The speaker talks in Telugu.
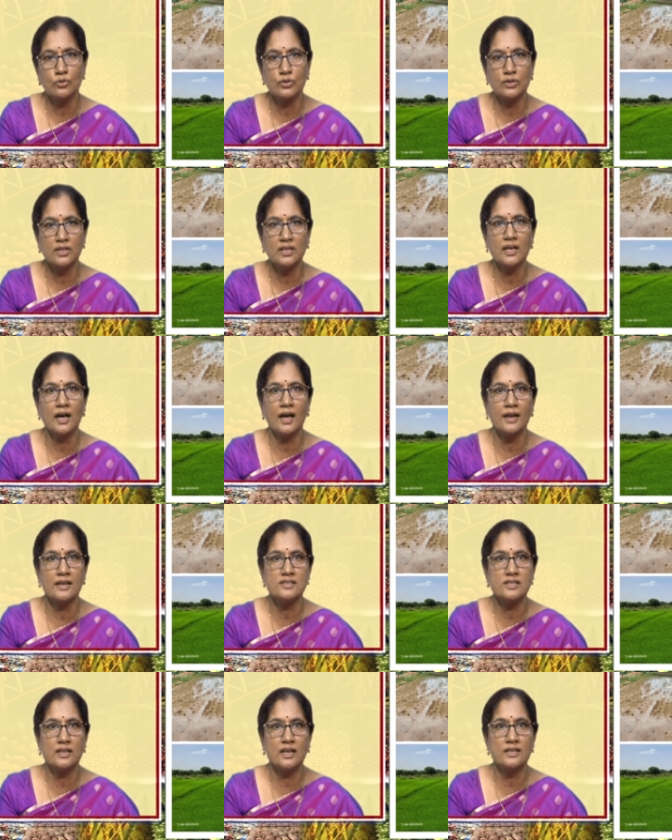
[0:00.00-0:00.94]
కొద్దిగా
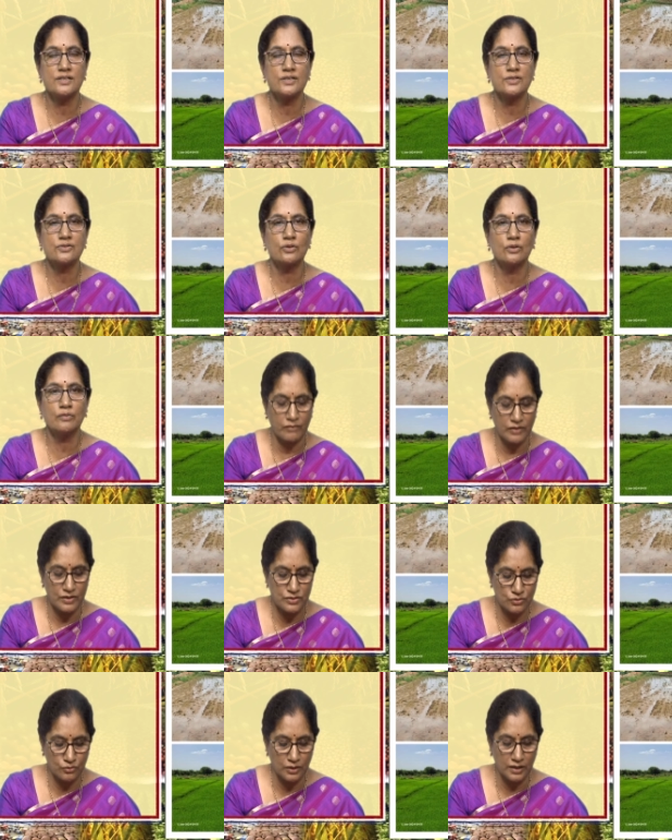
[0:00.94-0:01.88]
ఆలస్యంగా చేసుకొని
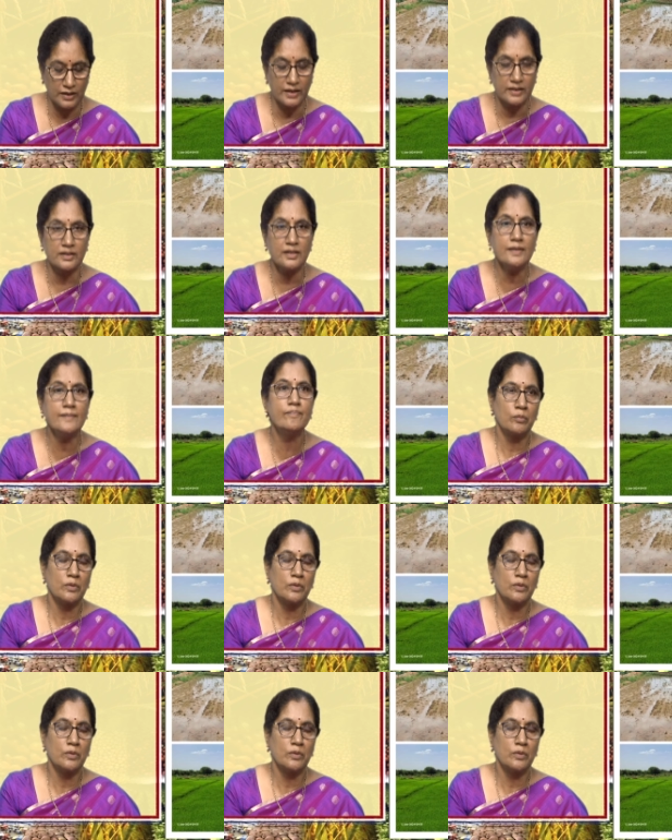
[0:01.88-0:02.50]
వేసుకున్నట్లయితే